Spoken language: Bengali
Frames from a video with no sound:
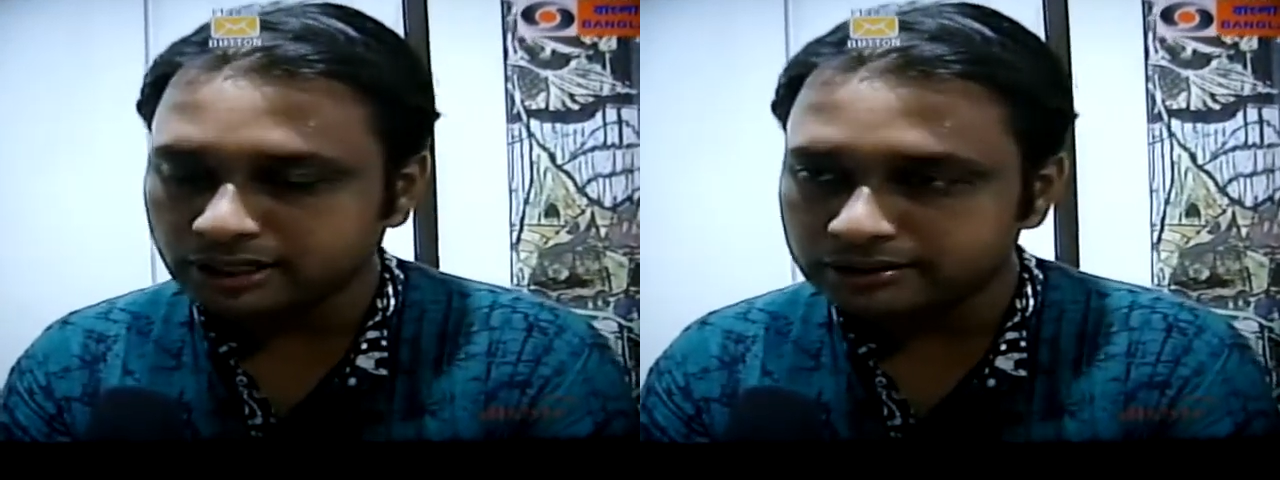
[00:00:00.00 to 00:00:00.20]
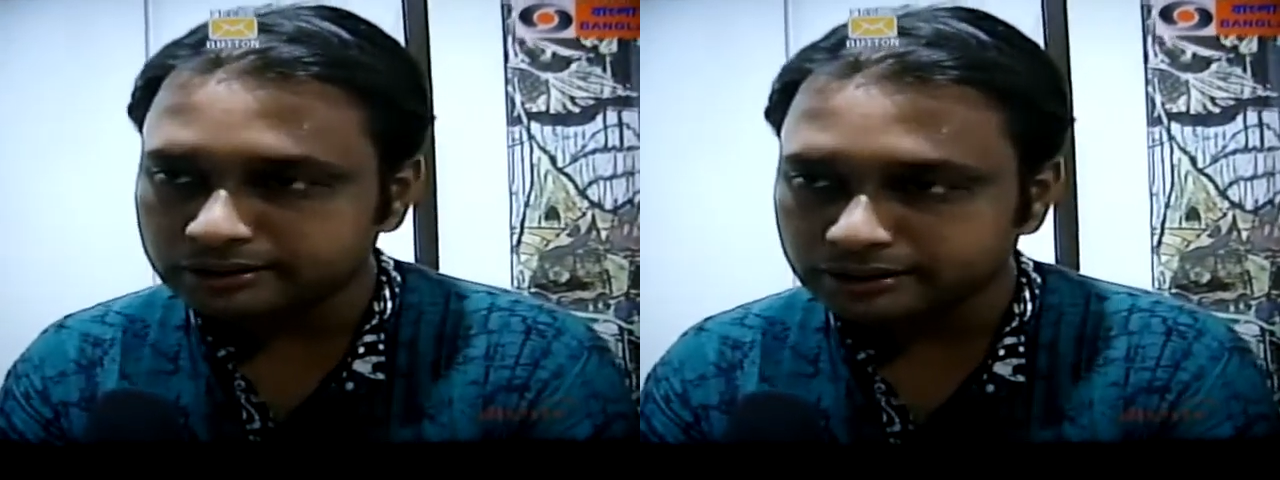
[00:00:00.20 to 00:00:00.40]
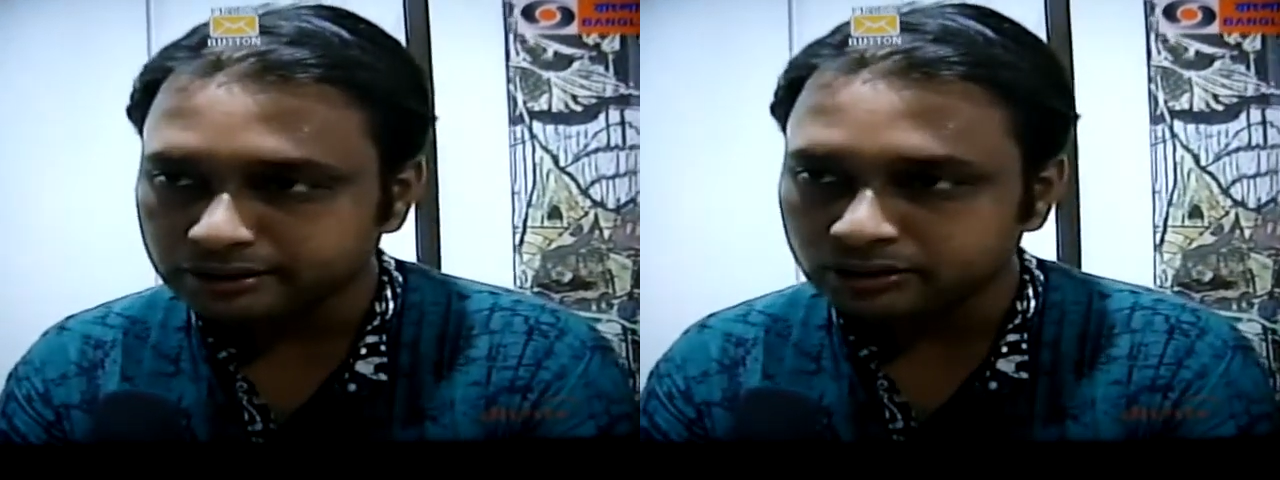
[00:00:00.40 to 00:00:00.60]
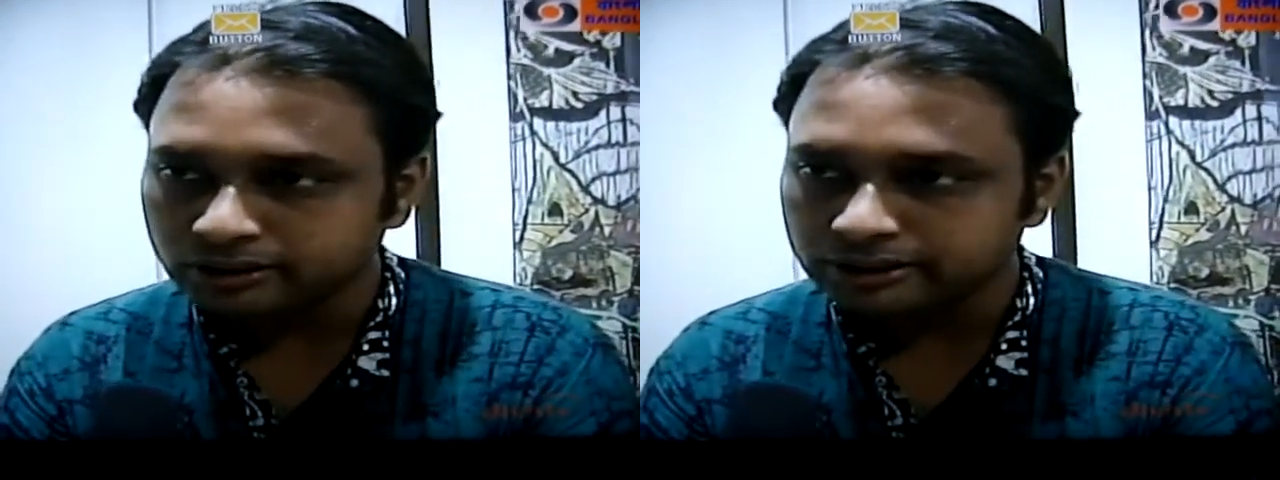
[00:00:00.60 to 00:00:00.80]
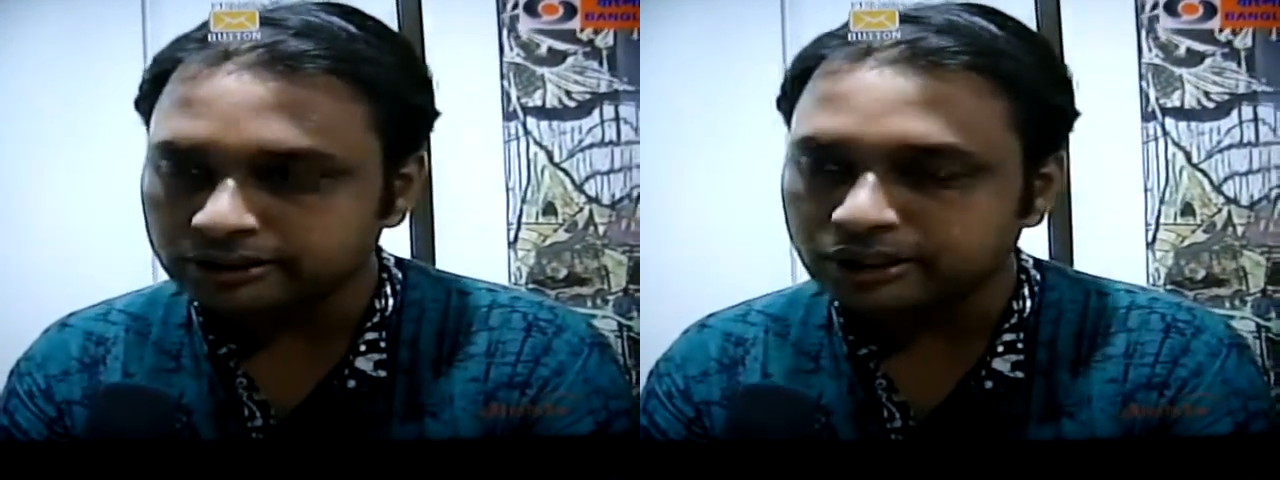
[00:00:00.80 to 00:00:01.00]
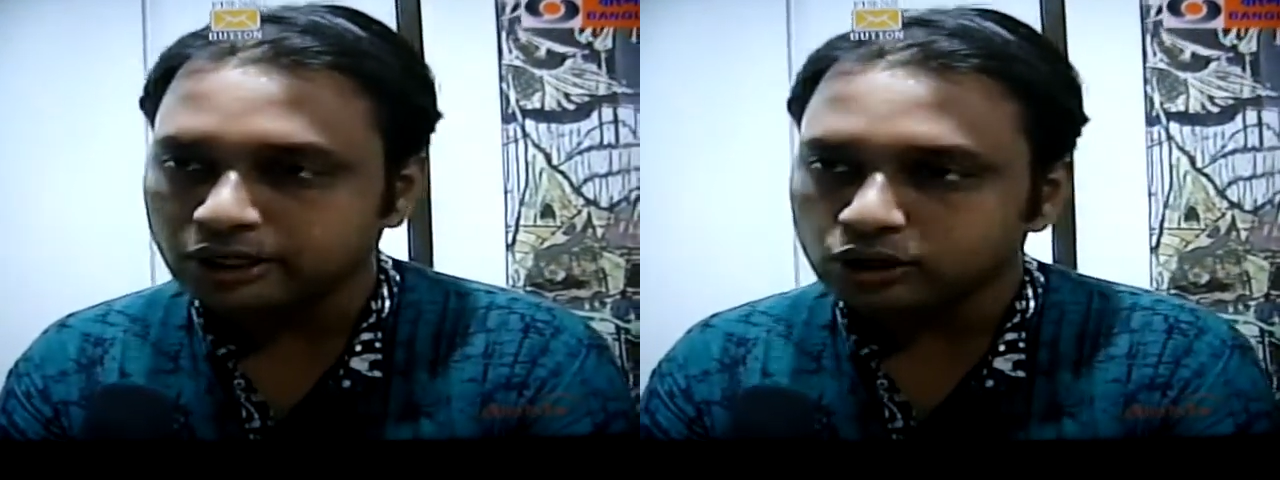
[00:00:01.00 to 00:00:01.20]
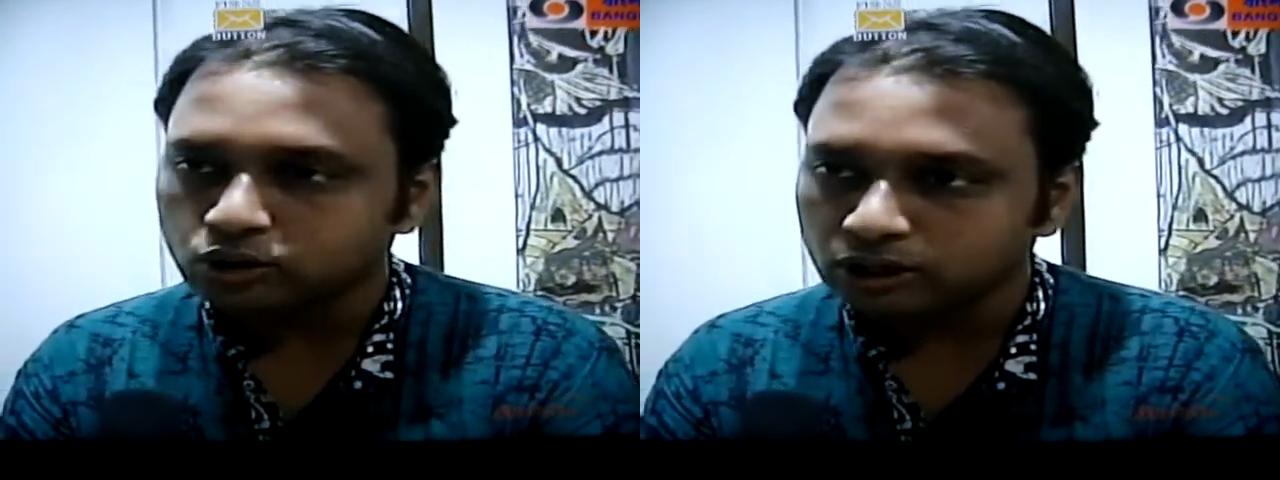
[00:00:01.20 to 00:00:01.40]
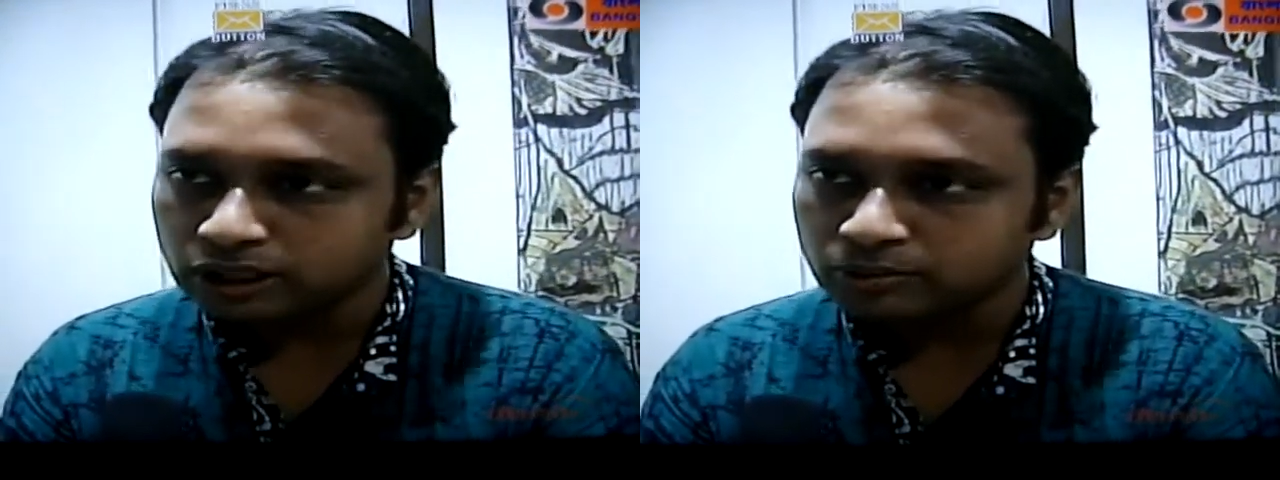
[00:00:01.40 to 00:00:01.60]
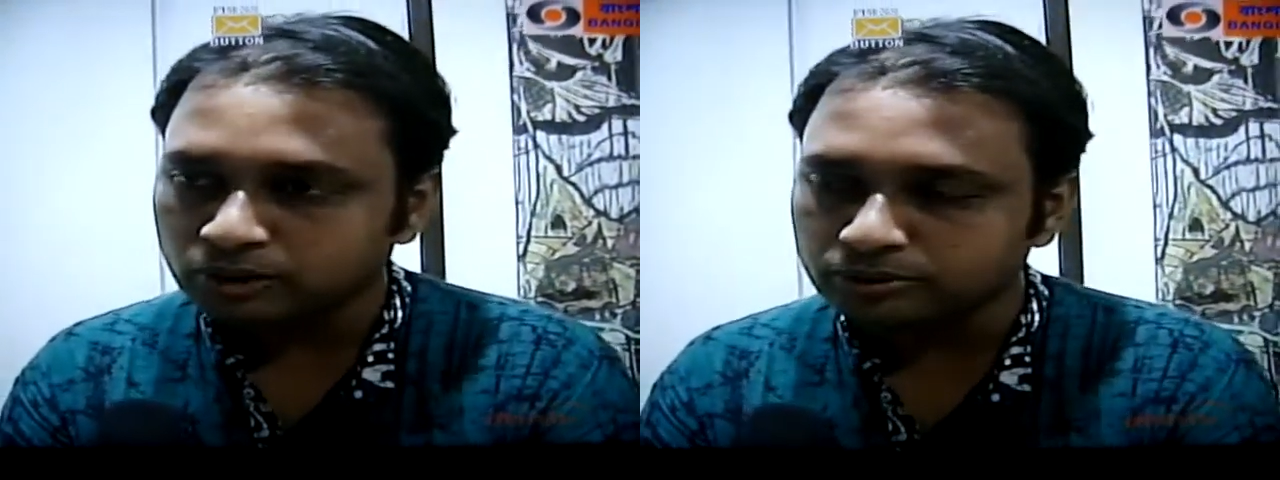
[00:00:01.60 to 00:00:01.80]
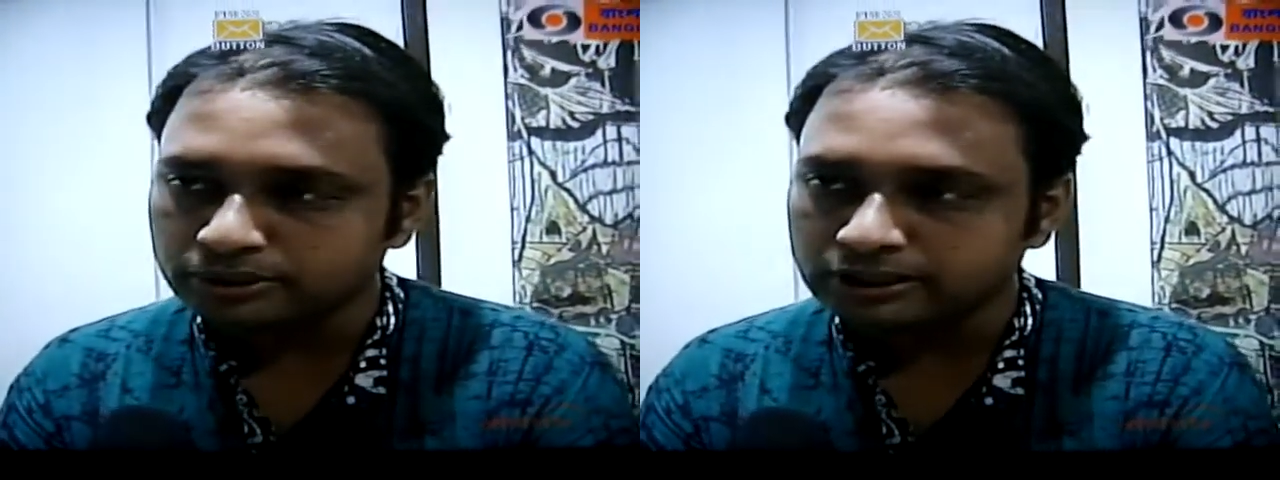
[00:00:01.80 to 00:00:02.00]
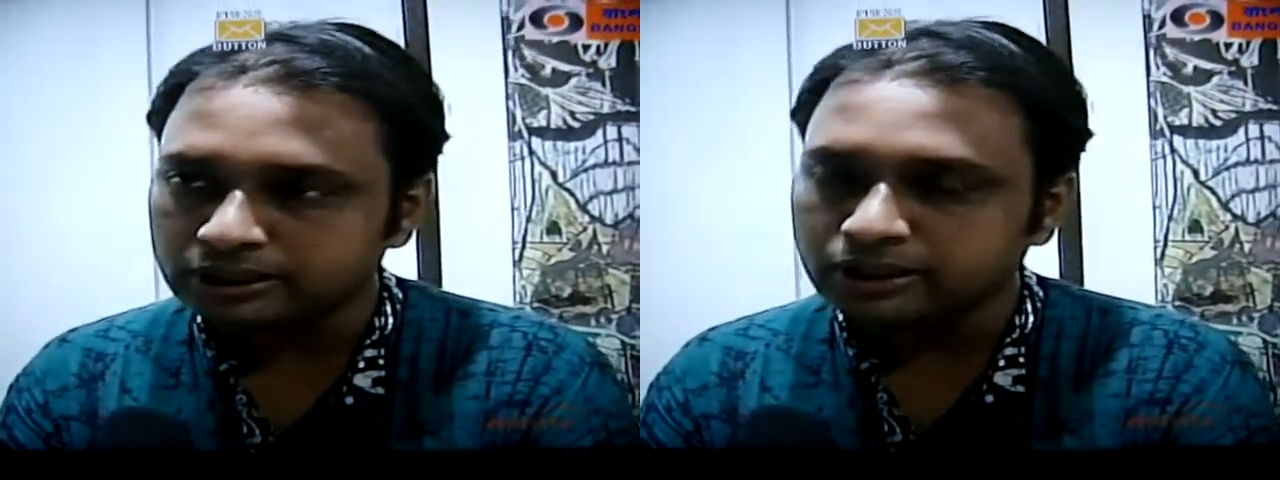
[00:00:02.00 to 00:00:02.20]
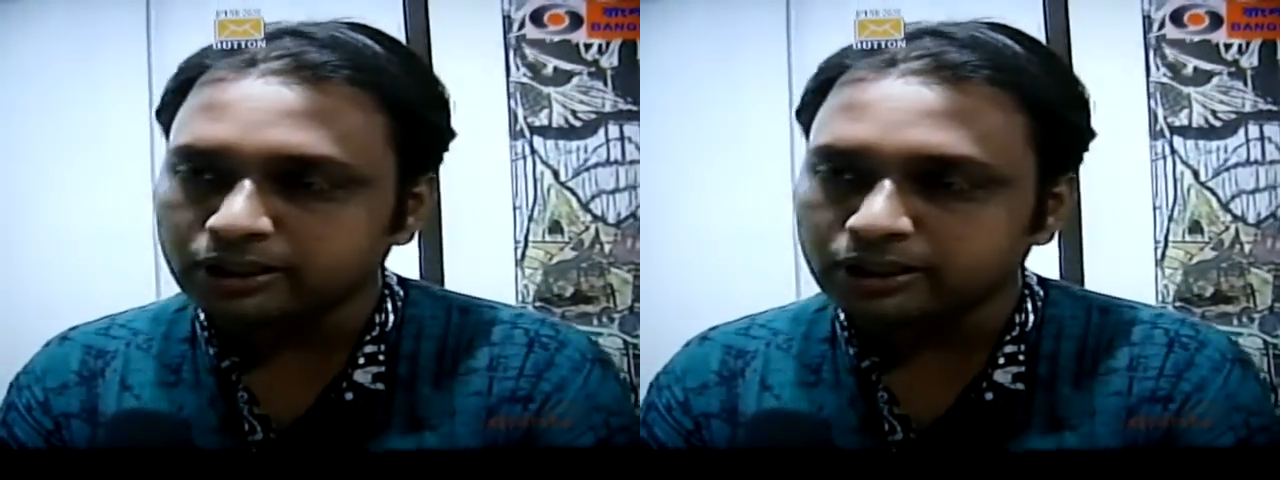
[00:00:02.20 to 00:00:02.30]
শান্তিনিকেতনে কলা ভবনে